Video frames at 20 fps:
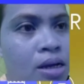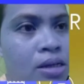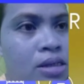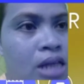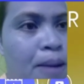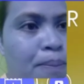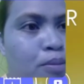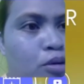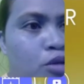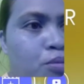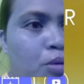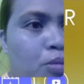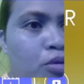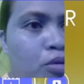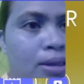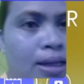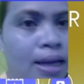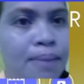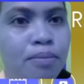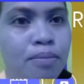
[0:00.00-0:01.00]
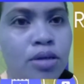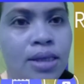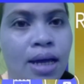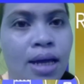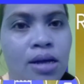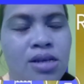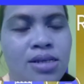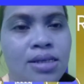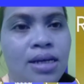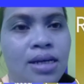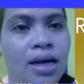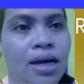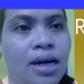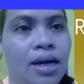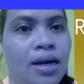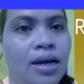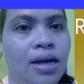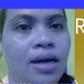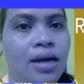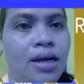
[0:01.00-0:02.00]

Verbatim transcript: Tapos, pupunta lang po tayo sa